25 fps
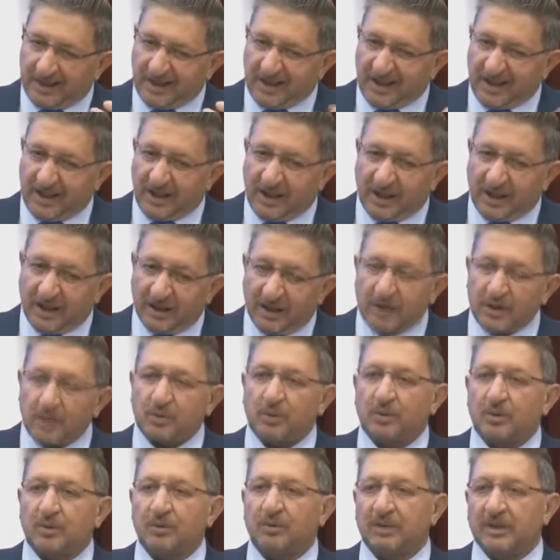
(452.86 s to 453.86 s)
ana
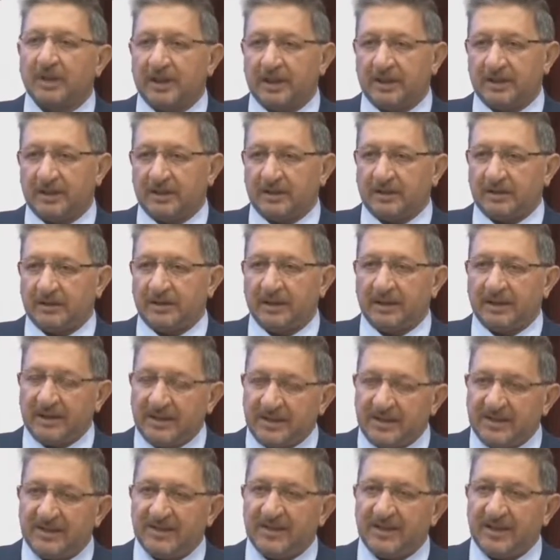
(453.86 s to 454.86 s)
sorunlarını yani
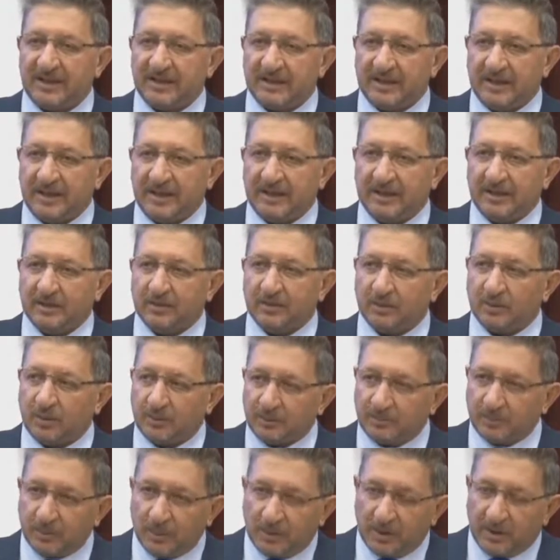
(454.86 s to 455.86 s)
kişisel değil
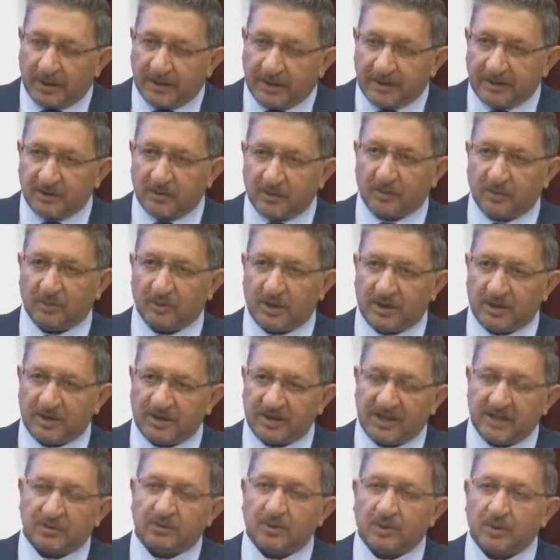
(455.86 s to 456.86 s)
toplu olarak olan
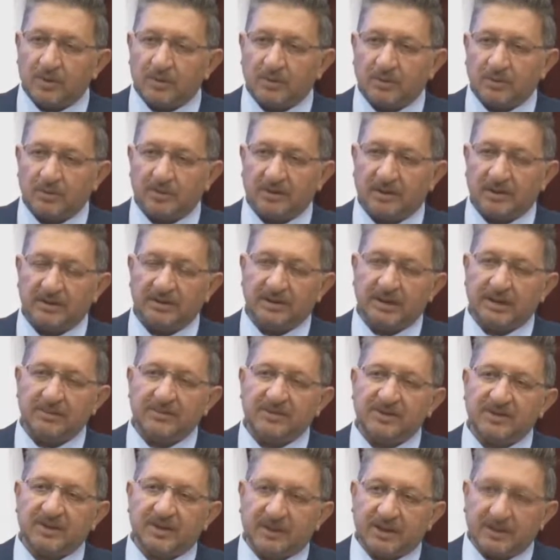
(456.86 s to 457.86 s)
sektör sorunlarının
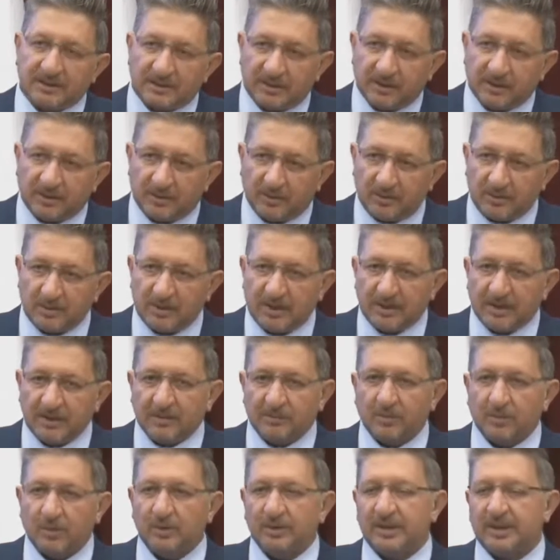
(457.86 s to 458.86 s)
hepsini aktarıyoruz.
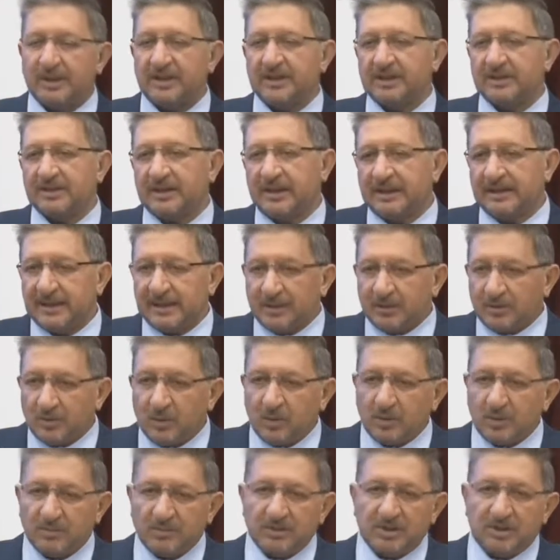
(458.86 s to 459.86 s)
Bunlar için de
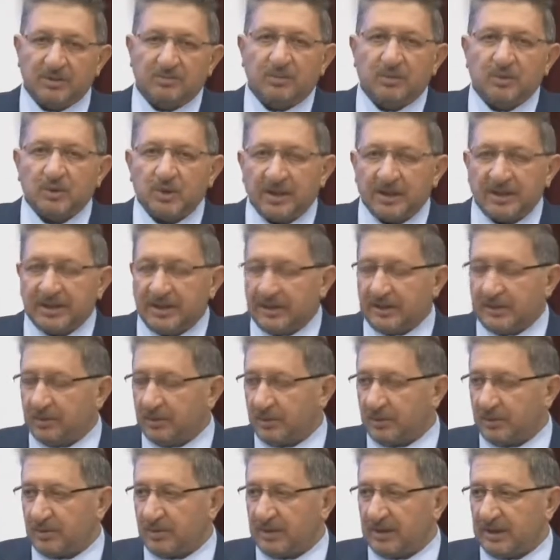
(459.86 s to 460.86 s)
çözüm için mücadele
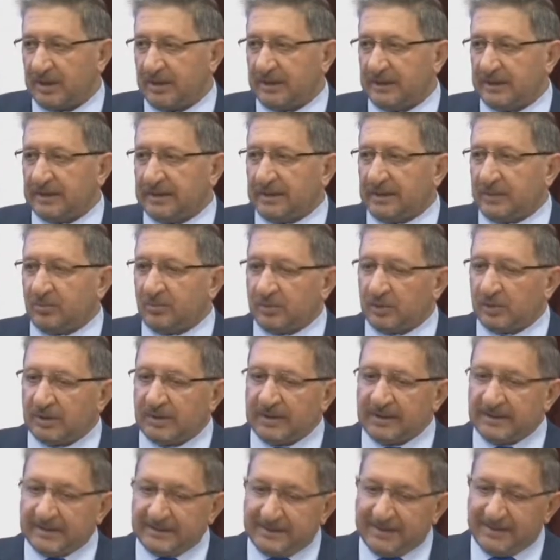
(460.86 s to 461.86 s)
ediyoruz. Ya bu da
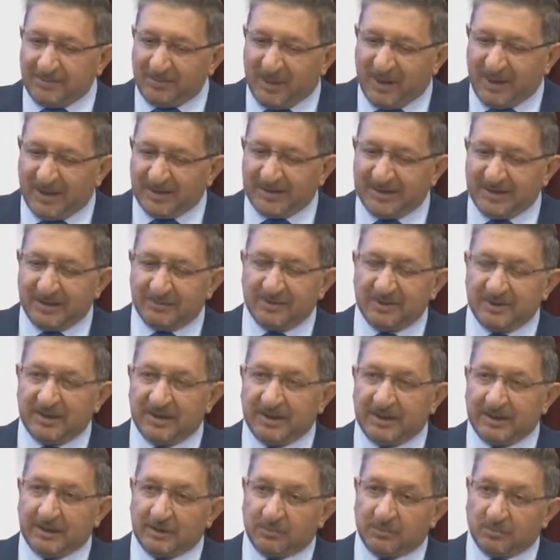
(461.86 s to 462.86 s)
pandemide
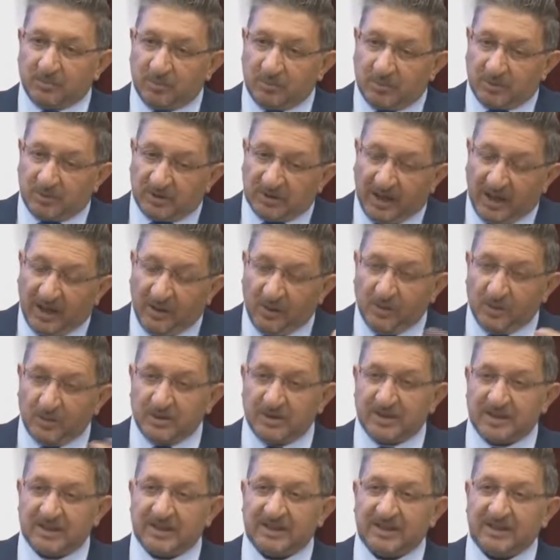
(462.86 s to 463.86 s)
daha
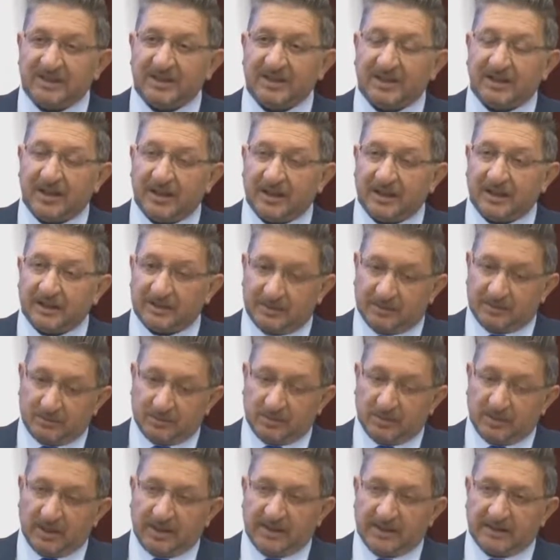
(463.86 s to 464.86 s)
önceki yıllara
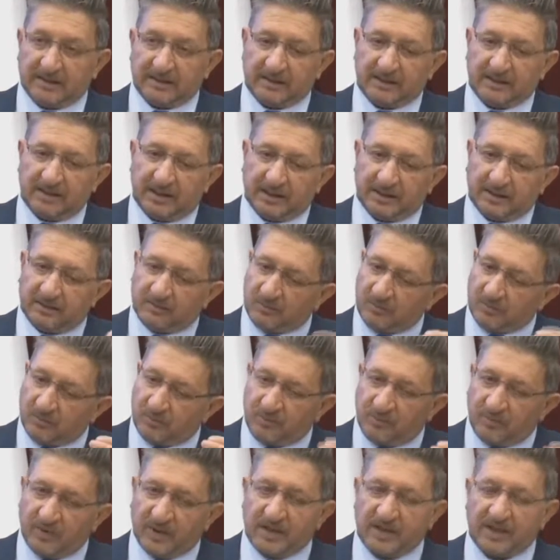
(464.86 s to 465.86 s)
göre yani
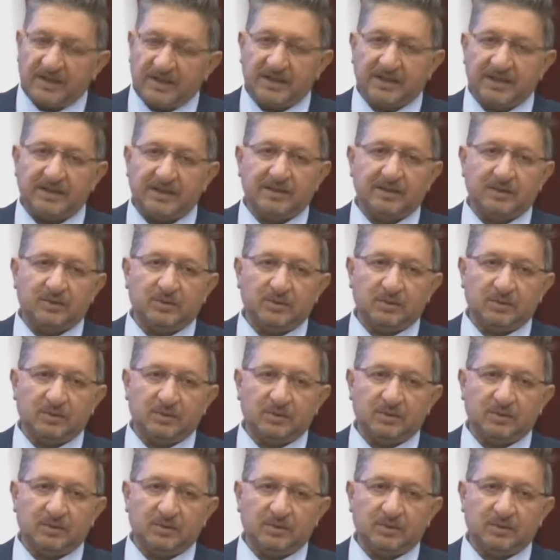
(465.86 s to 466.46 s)
faraza ki